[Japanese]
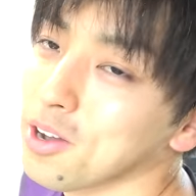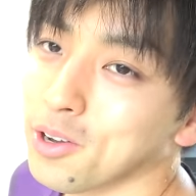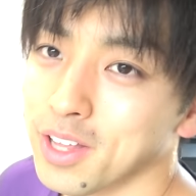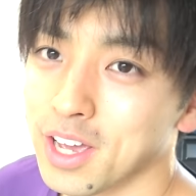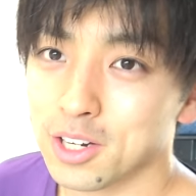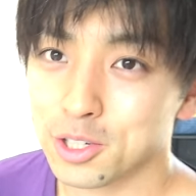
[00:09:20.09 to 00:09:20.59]
屋
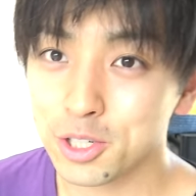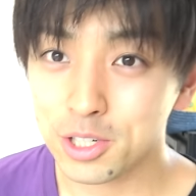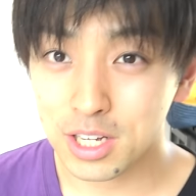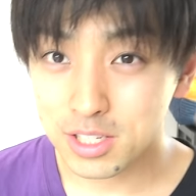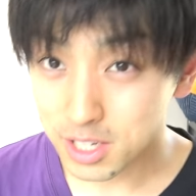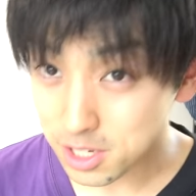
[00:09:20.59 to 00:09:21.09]
をねあの
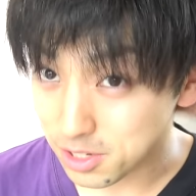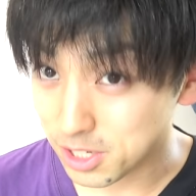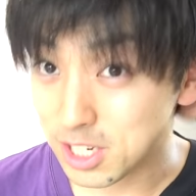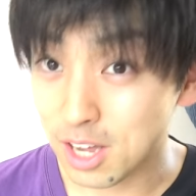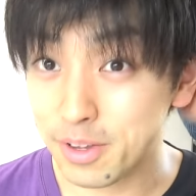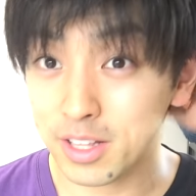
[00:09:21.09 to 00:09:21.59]
クーラーつけずに
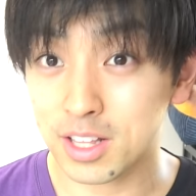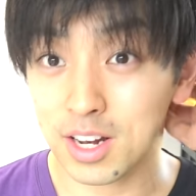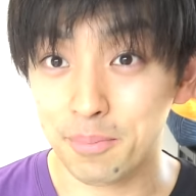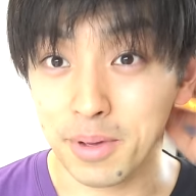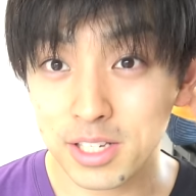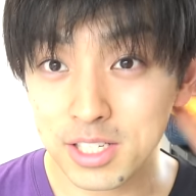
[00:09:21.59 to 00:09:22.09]
喋ってた
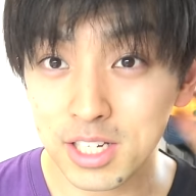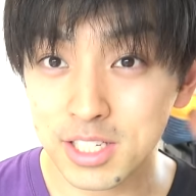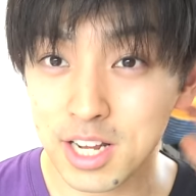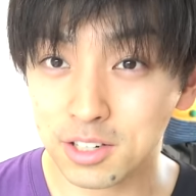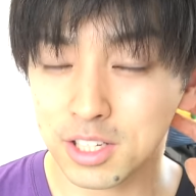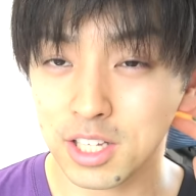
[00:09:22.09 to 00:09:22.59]
らめっちゃ
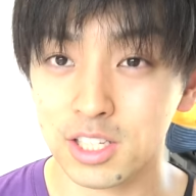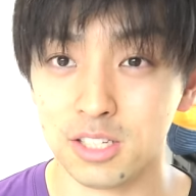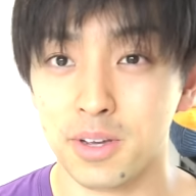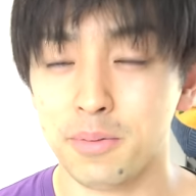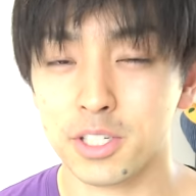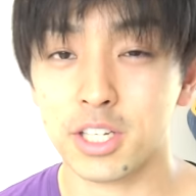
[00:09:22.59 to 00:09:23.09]
汗だくになって
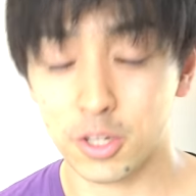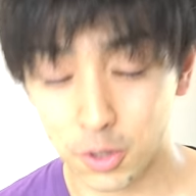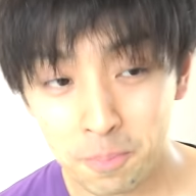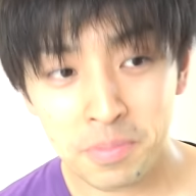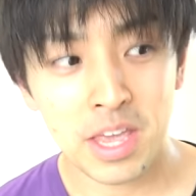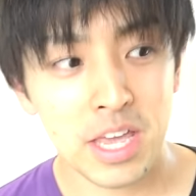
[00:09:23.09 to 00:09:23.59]
しまいましたけ
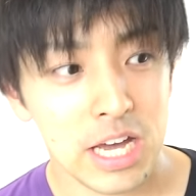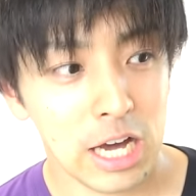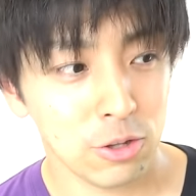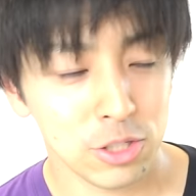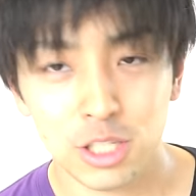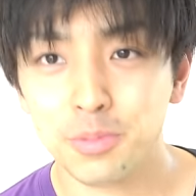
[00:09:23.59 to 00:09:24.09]
ど
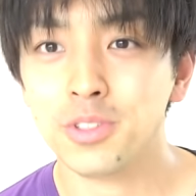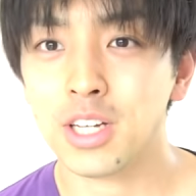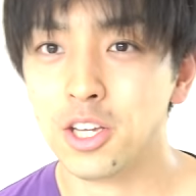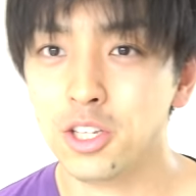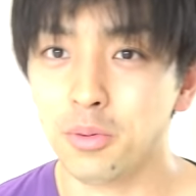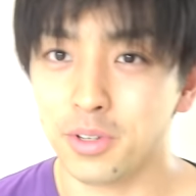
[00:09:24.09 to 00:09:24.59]
あの自分
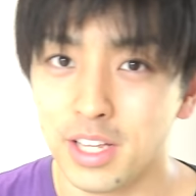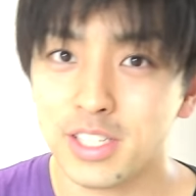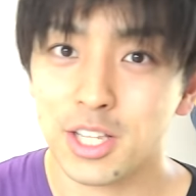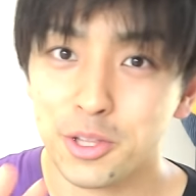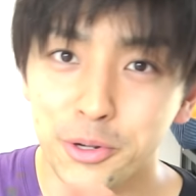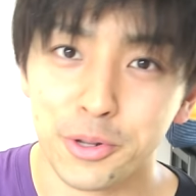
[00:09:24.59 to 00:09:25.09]
が言うのもね
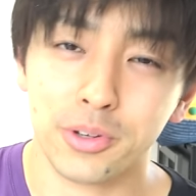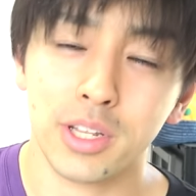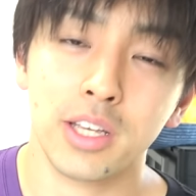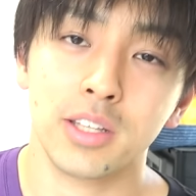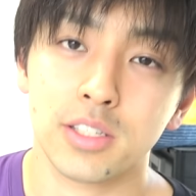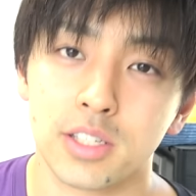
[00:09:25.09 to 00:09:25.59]
説得力
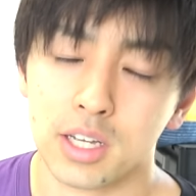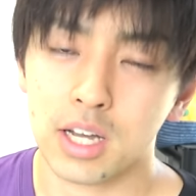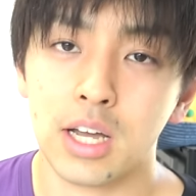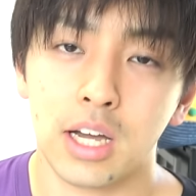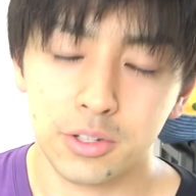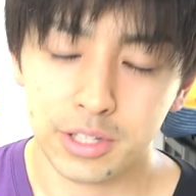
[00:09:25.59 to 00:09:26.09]
ないんです
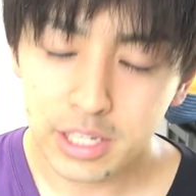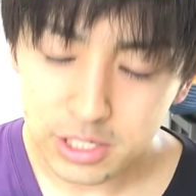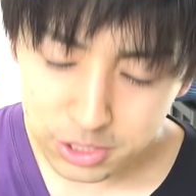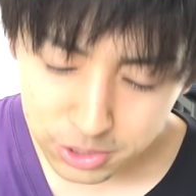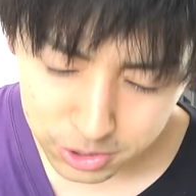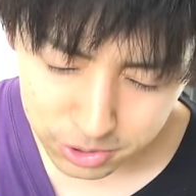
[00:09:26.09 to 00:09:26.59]
が熱
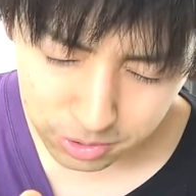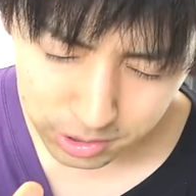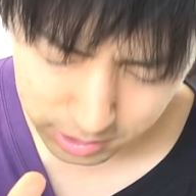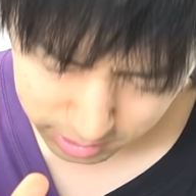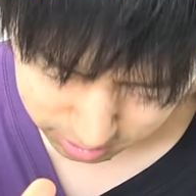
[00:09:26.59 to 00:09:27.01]
中症非